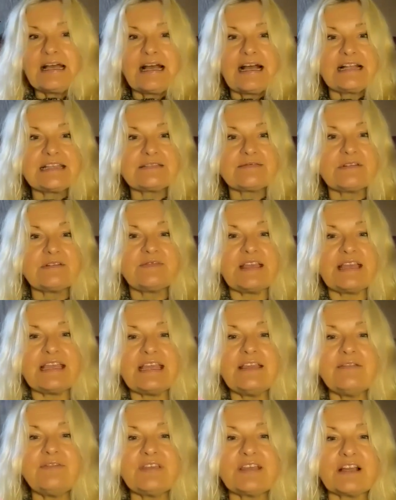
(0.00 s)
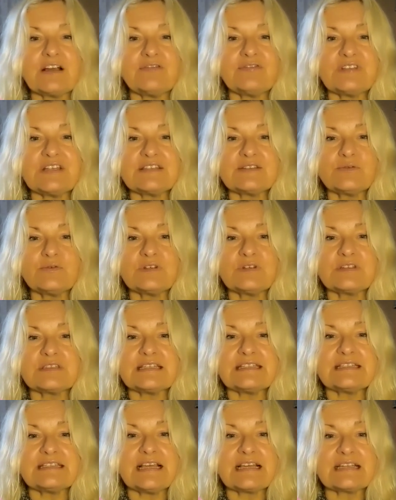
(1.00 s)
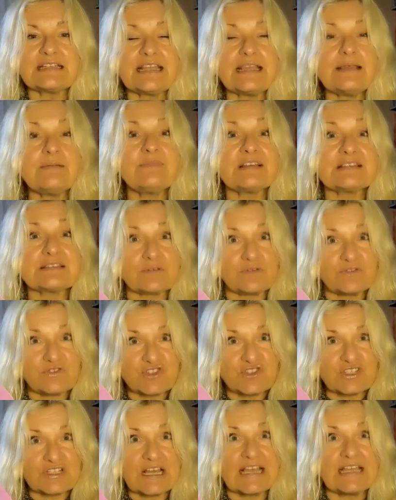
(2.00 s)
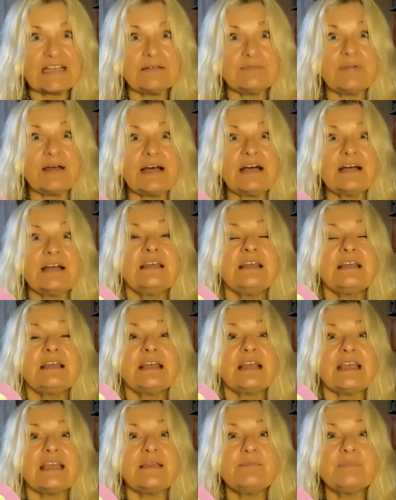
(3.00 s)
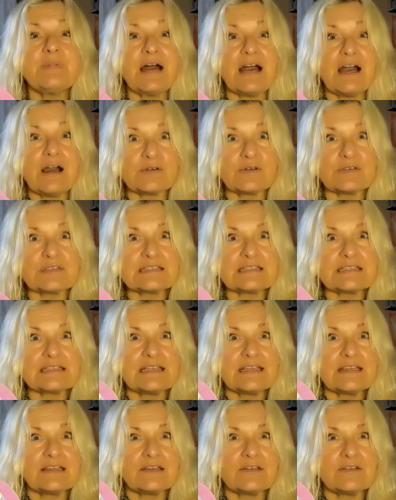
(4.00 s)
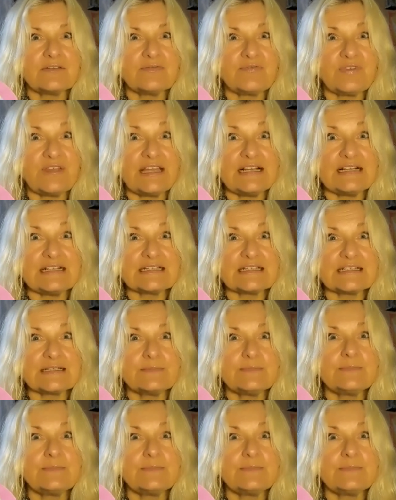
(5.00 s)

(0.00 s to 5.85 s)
als wenn wir ewig auf der Suche sind nach dem, was uns scheinbar im Außen fehlt.